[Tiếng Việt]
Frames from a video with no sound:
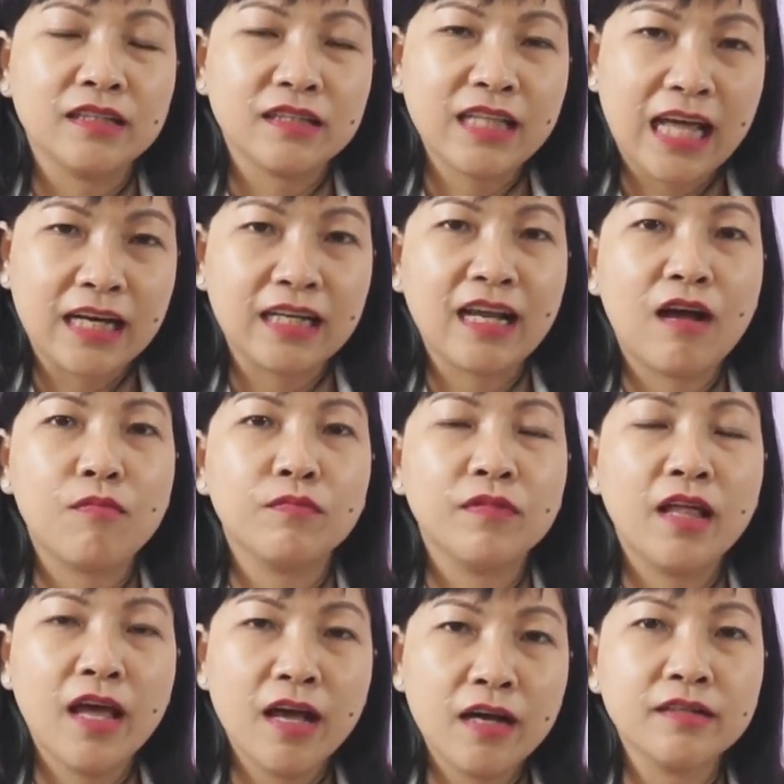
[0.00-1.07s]
thành công
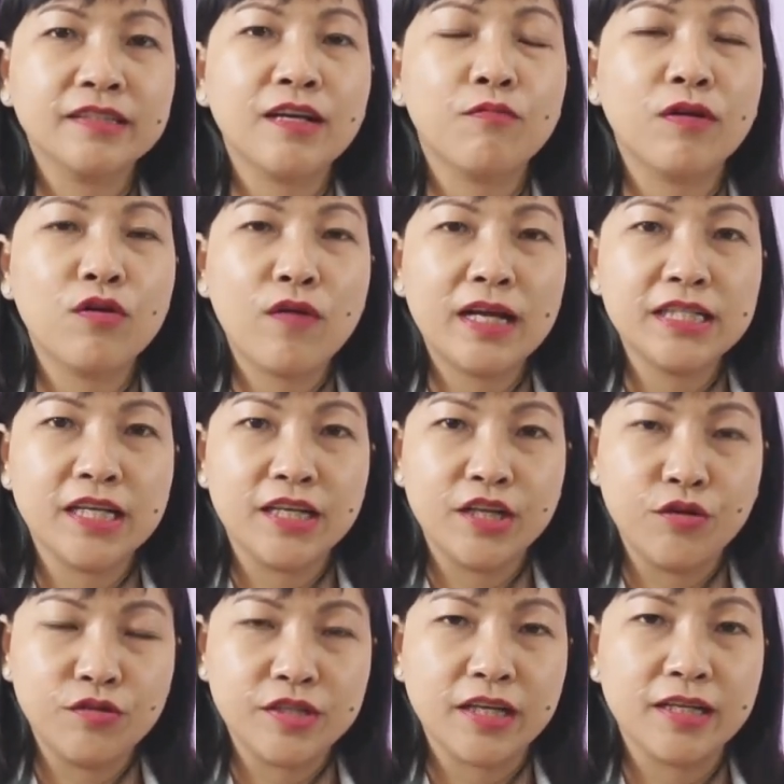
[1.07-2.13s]
hơn trong cái quá trình
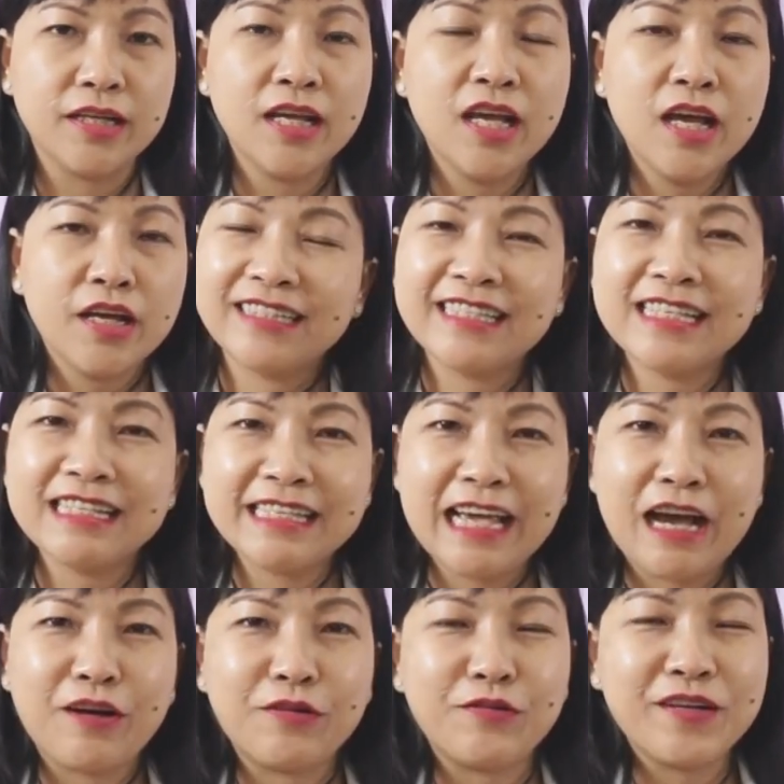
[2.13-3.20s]
điều trị. Xin
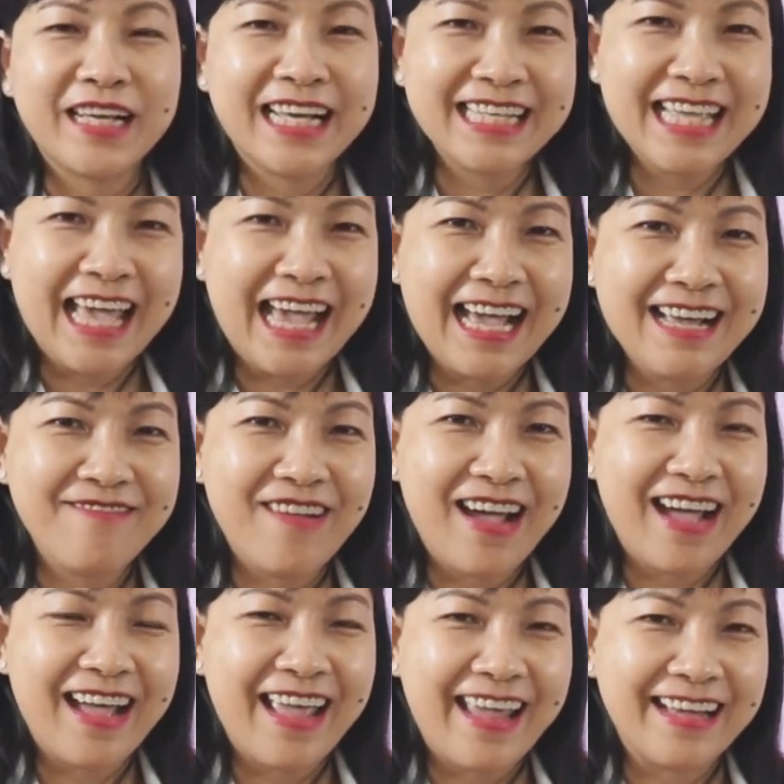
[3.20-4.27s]
chào quý khán giả
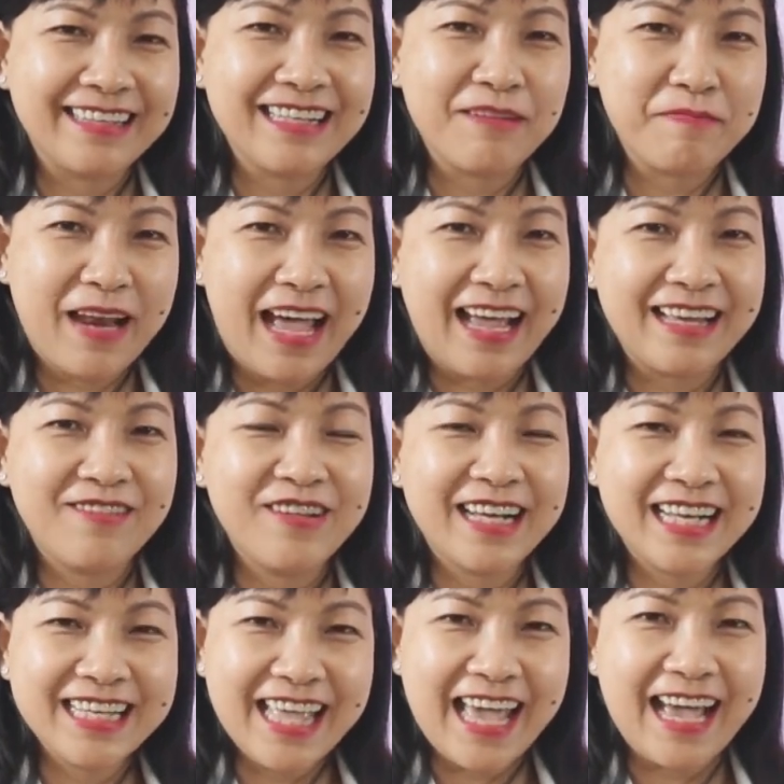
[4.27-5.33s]
và hẹn gặp lại quý
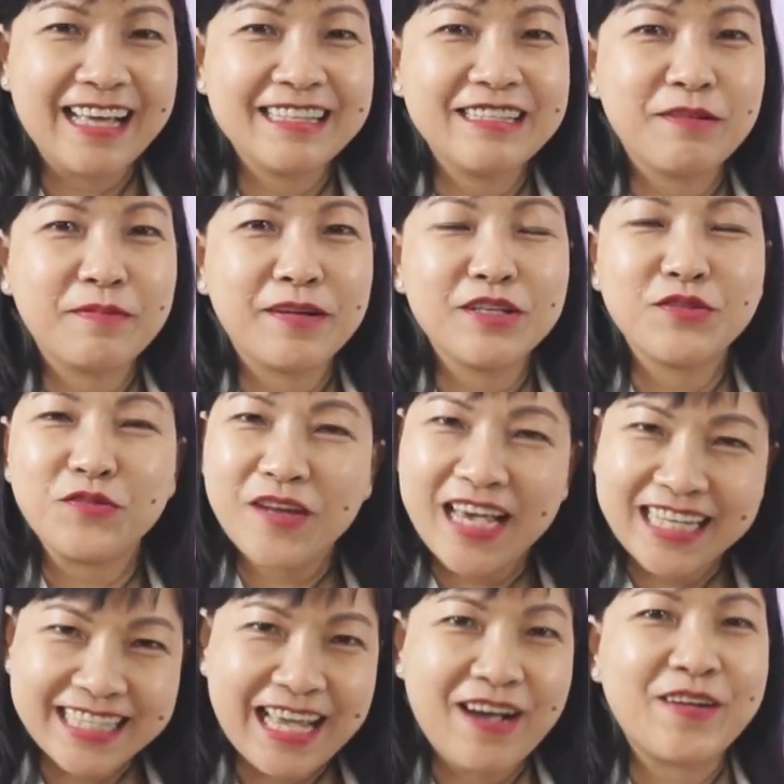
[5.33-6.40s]
khán giả trong cái chủ
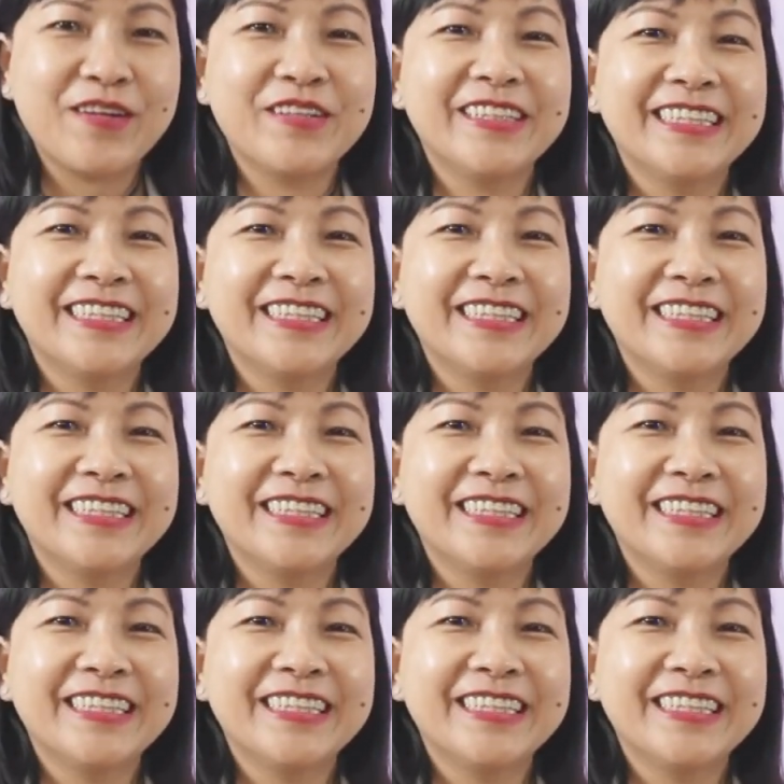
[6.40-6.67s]
đề sau.